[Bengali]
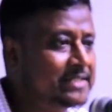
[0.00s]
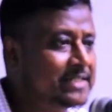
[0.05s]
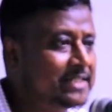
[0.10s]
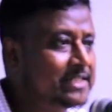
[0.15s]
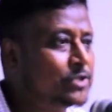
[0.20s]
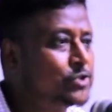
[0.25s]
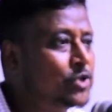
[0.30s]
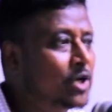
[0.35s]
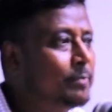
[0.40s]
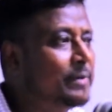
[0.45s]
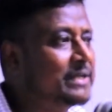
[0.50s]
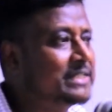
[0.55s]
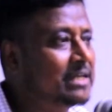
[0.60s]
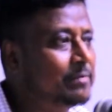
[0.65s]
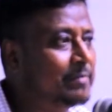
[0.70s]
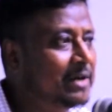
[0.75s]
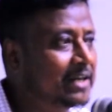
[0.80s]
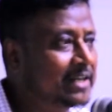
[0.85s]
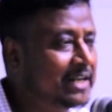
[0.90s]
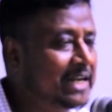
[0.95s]
আইসা যায়
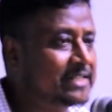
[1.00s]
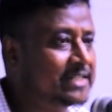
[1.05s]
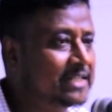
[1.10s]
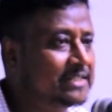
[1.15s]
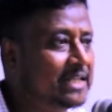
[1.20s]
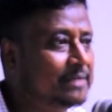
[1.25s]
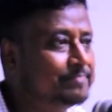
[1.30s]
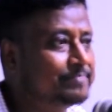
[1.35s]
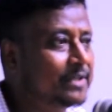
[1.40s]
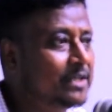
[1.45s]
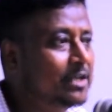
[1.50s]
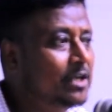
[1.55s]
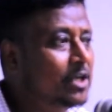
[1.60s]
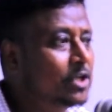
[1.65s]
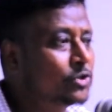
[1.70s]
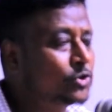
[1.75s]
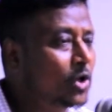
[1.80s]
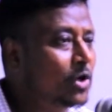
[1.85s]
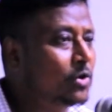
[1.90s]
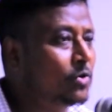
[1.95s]
চকবাজারের মালটা আইসা যায়
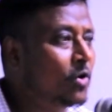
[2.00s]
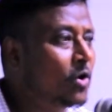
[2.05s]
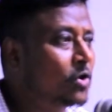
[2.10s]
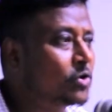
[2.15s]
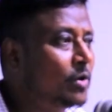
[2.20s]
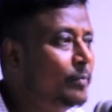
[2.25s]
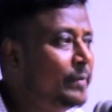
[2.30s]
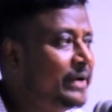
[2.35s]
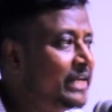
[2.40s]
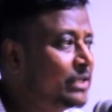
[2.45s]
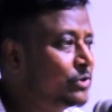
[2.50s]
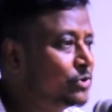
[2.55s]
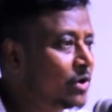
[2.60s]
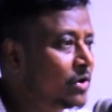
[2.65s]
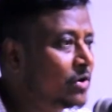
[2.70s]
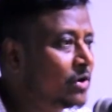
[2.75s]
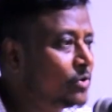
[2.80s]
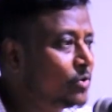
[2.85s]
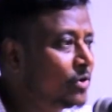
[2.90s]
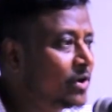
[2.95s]
তখন অটোমেটিক
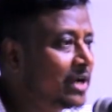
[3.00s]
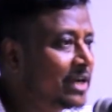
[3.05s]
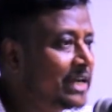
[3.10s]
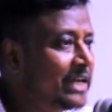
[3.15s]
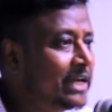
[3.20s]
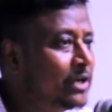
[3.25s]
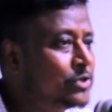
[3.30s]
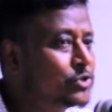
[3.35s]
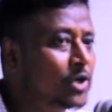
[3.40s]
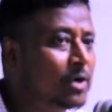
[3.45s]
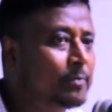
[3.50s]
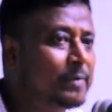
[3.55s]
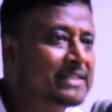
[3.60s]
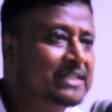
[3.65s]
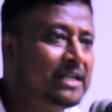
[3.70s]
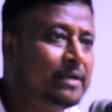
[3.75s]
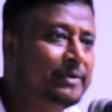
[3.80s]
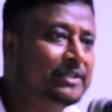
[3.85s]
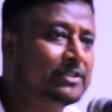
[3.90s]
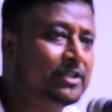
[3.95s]
তখন করার দিকে
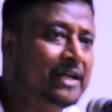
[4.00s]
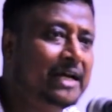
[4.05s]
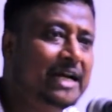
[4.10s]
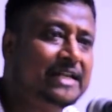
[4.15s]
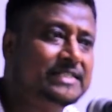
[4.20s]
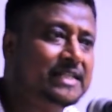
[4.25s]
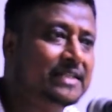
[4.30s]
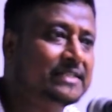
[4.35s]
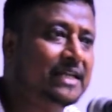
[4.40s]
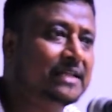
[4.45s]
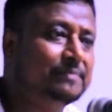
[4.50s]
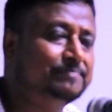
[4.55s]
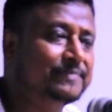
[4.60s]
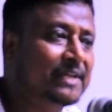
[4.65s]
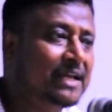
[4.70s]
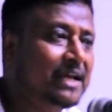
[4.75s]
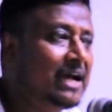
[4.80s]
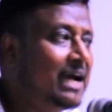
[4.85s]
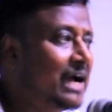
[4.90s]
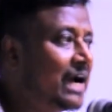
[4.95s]
চকবাজারের ভিতরে আইসা যায়
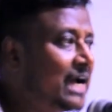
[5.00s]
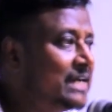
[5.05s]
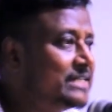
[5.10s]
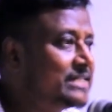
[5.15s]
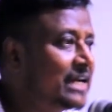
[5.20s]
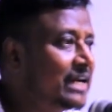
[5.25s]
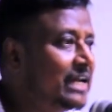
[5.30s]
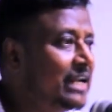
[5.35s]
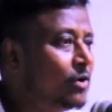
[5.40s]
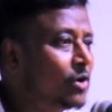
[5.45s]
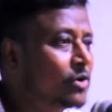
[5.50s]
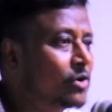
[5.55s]
আইসা গেলে